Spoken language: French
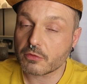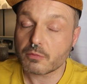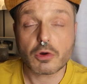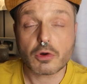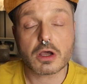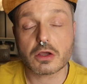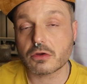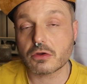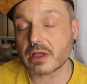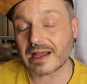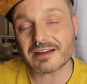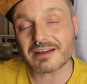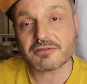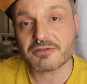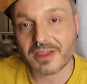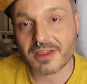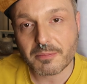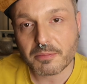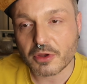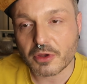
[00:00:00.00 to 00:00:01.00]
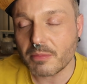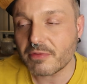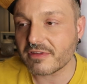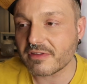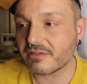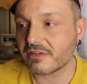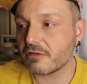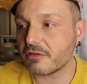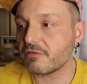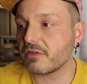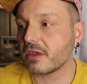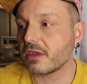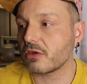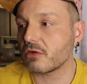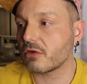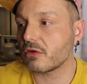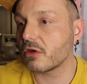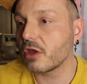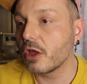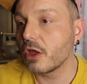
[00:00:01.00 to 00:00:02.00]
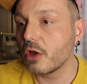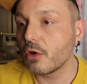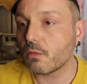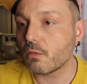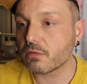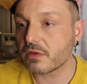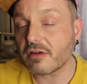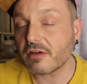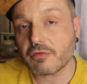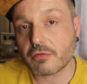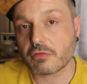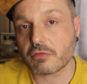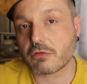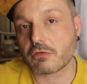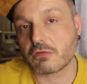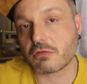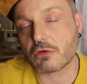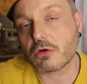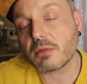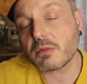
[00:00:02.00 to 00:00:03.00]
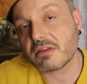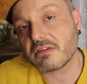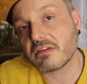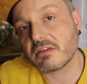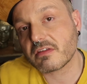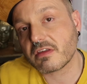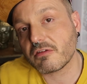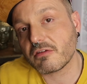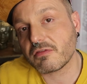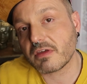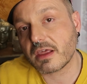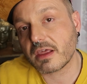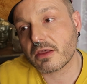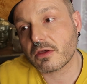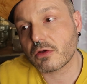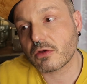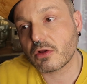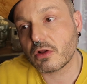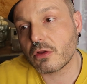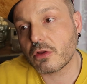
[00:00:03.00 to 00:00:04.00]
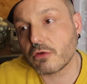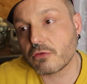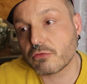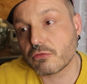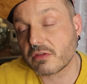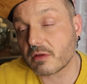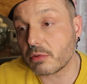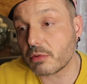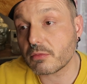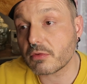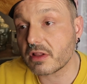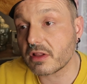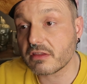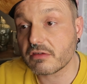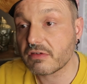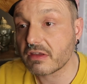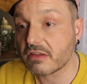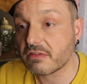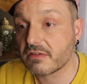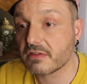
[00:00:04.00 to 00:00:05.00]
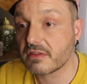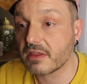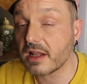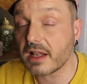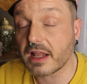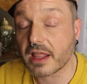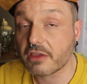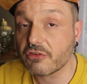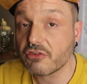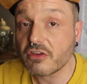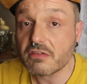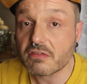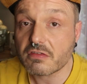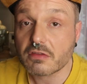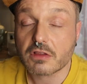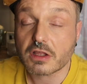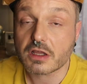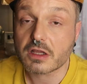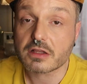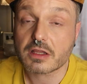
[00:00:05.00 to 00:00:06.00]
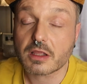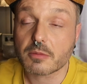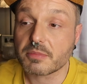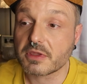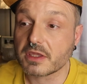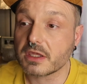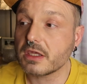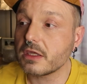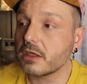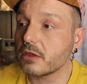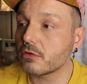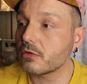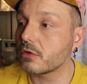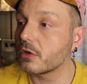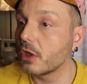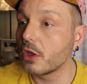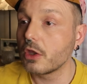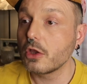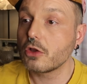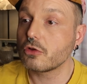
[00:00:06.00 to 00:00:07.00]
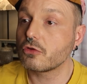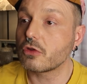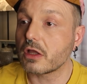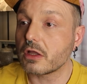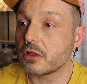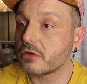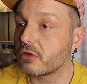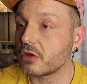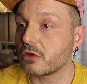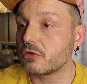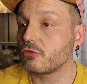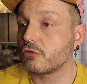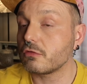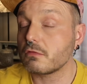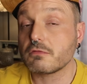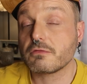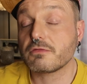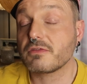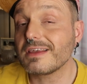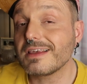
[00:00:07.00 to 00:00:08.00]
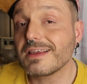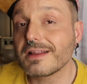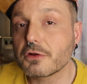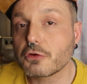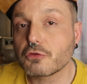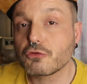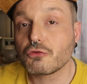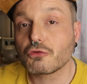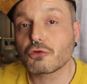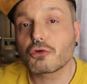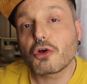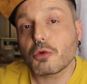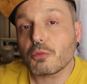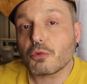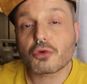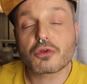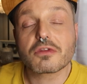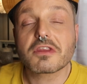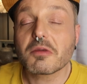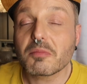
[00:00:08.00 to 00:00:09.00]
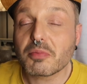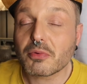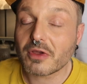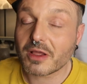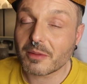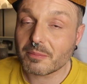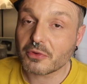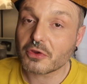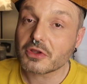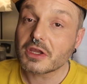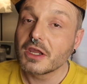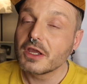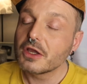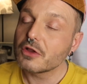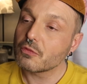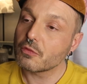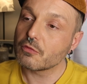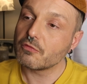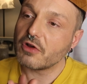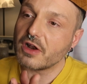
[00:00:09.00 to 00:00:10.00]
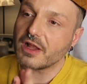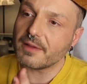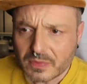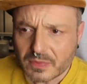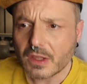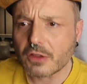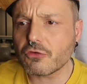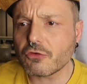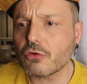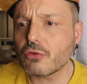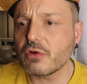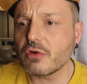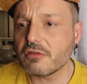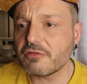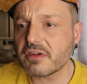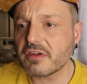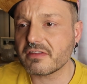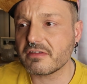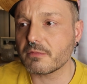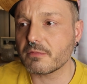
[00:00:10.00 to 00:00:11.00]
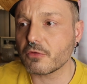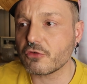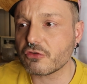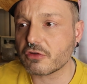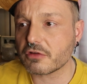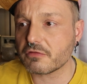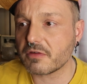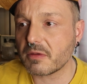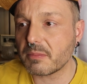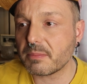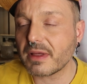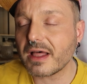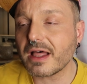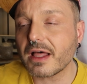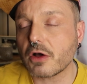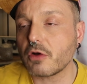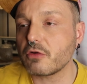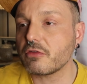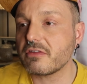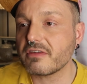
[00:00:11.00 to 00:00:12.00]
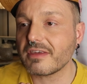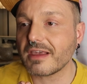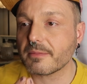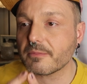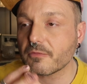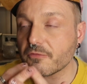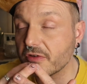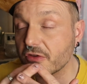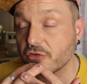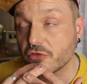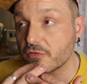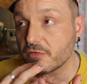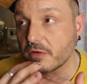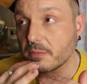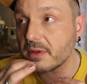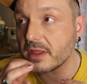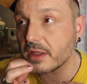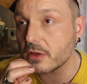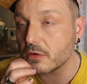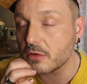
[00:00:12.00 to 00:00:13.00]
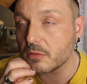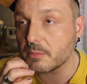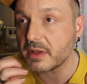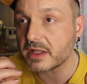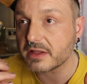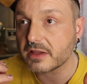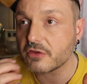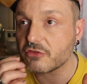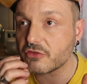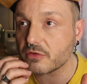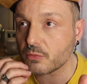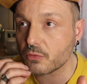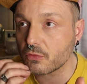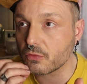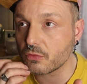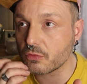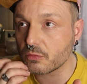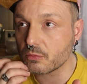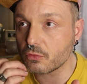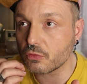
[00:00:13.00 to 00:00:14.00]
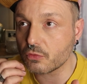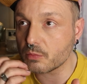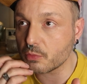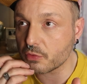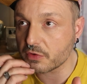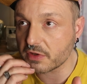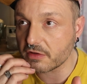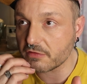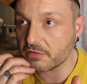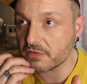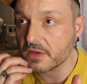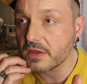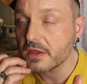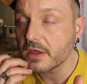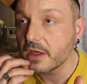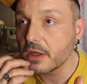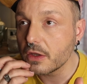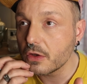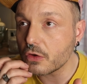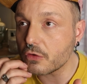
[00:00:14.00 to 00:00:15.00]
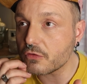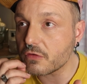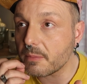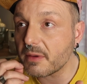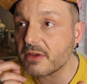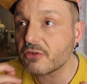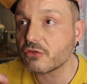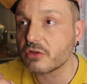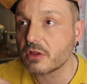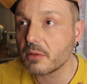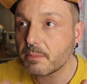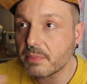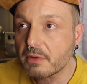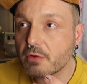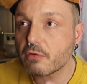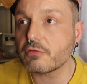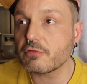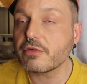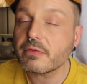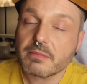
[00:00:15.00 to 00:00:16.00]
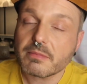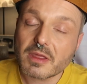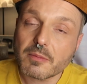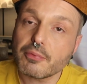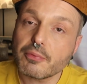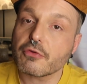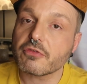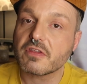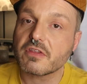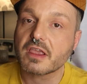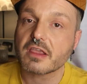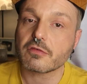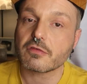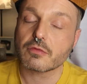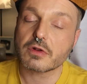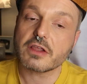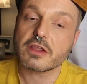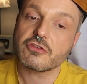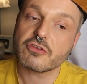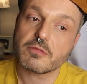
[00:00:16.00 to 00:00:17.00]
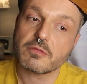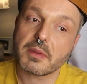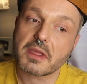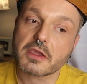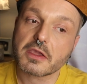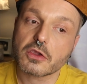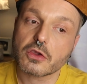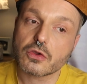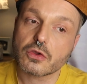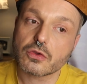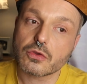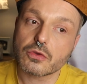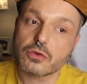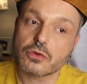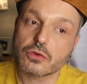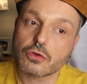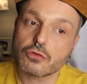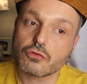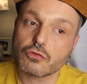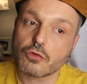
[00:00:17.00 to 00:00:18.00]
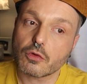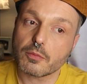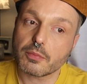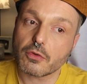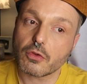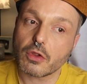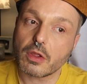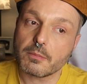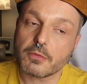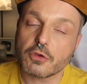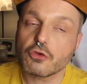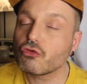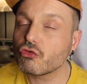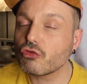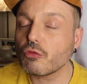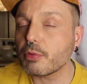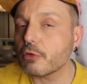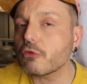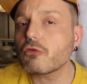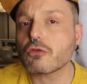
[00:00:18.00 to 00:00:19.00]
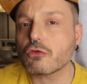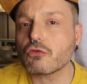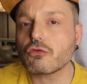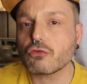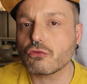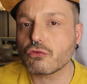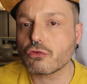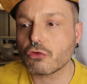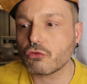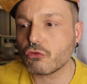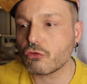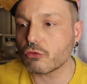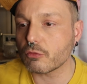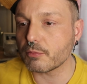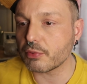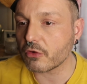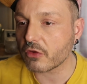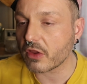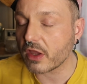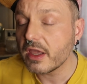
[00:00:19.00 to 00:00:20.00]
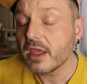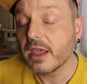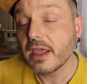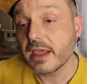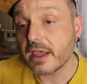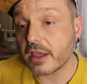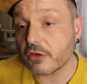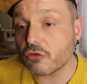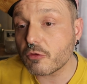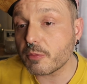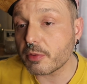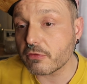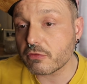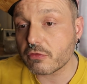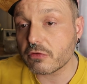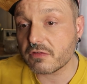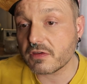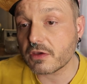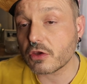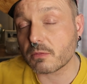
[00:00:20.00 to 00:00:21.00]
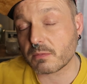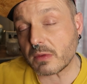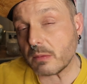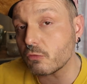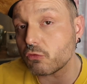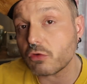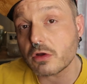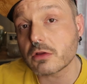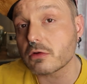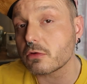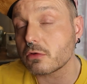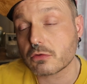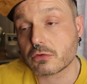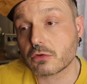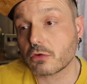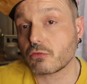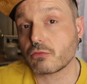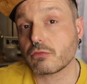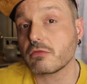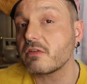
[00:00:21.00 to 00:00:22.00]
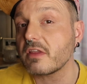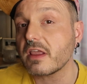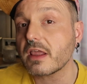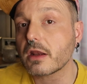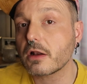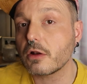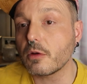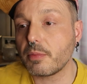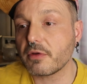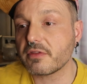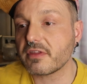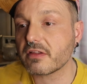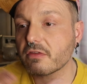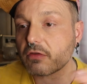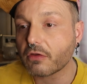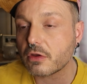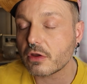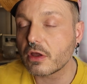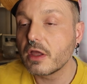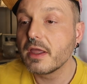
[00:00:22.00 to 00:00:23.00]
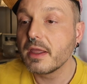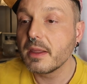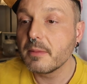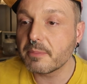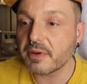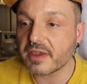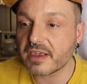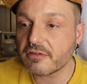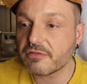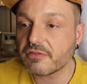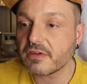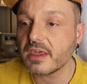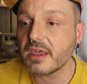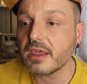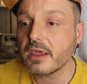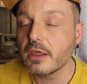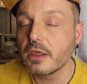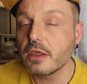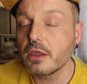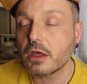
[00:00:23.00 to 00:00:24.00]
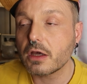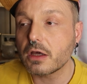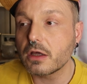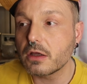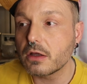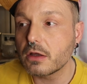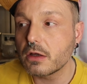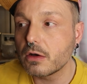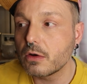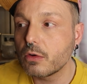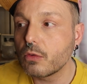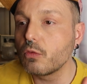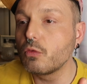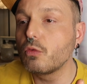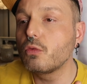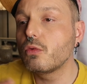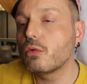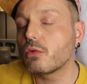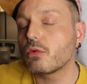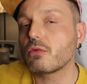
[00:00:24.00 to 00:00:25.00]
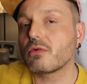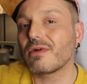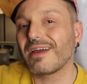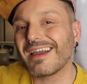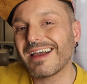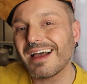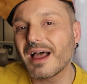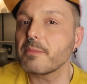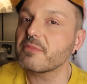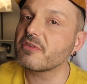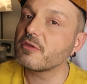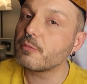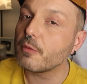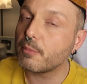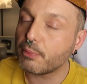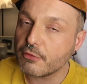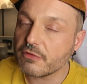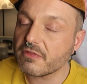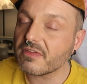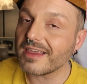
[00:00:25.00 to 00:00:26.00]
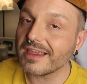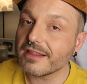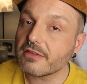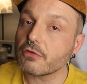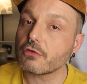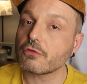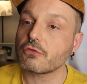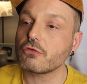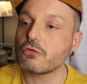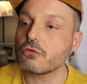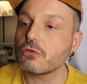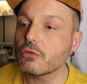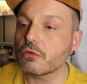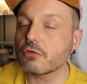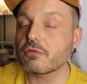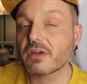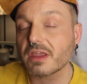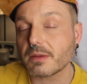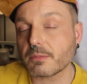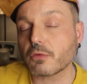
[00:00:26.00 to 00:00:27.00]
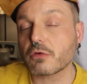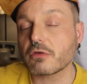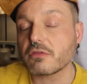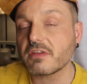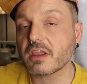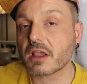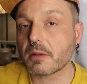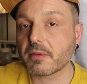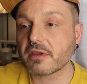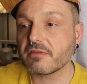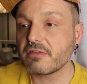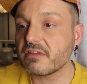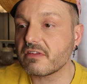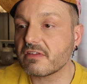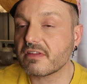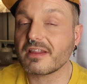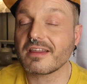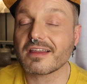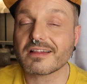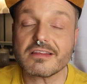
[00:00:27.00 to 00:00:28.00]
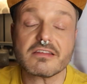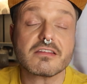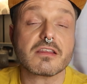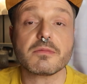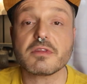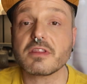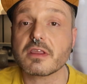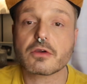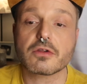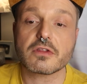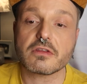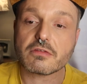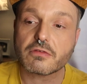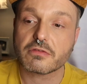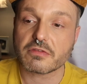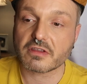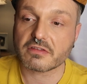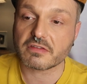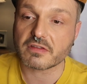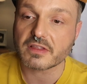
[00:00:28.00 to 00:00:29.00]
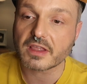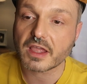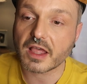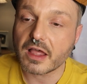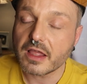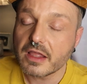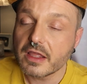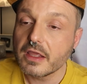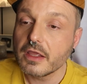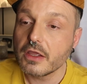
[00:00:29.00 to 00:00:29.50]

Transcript: pour moi euh, un vrai peuple, c'est ce qui fait que on avance ensemble, et c'est ce qui fait tout simplement la diversité, la richesse d'un pays, d'une ville, d'une communauté, peu importe. Donc voilà. Du coup, effectivement, je ne vais pas entièrement, enfin, je ne vais pas partager mon, mon, avis. c'est pas que je n'ai pas envie, mais pour ces raisons-là, j'espère que, que, tu comprendras. Mais je pense que tu, que tu comprendras. Et je pense aussi que même toi, dans, ton cercle peut-être privé, euh, ou un petit peu plus étendu vraiment au cercle privé, c'est-à-dire tes amis, tes connaissances, etc.,